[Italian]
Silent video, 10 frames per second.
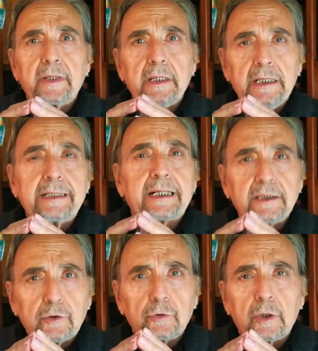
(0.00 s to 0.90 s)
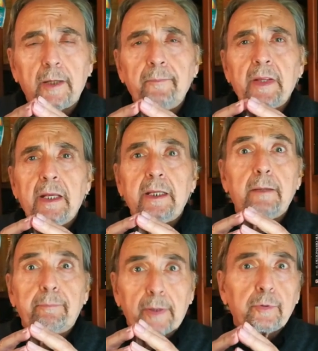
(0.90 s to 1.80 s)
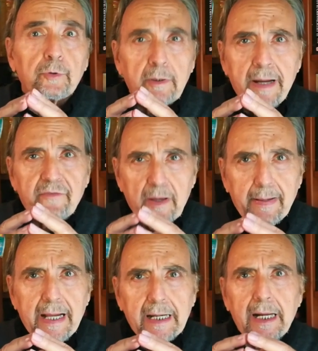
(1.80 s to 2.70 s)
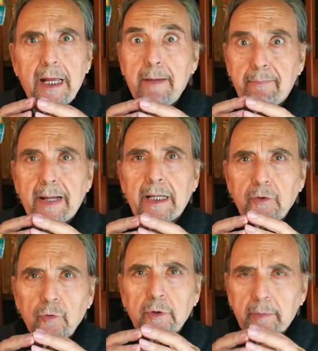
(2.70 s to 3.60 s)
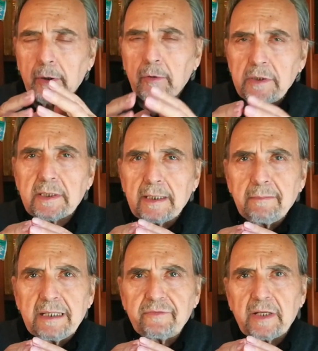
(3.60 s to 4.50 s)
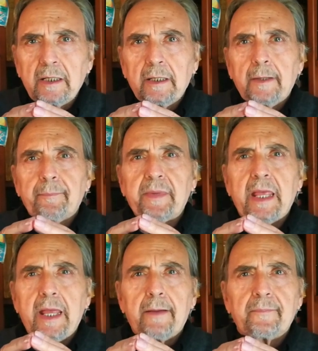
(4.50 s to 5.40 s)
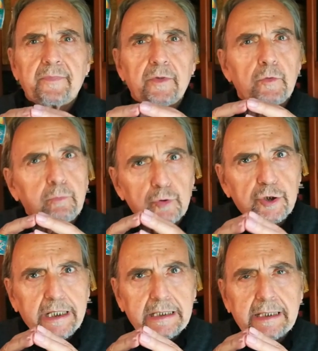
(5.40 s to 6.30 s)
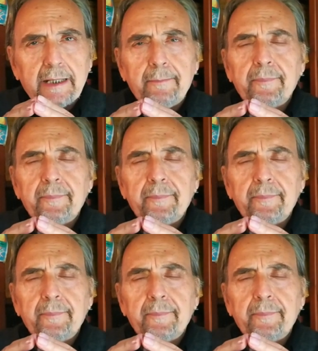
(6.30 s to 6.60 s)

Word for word: Il traditore, che proprio di mafia parla e parla di uno dei protagonisti della mafia che è Buscetta.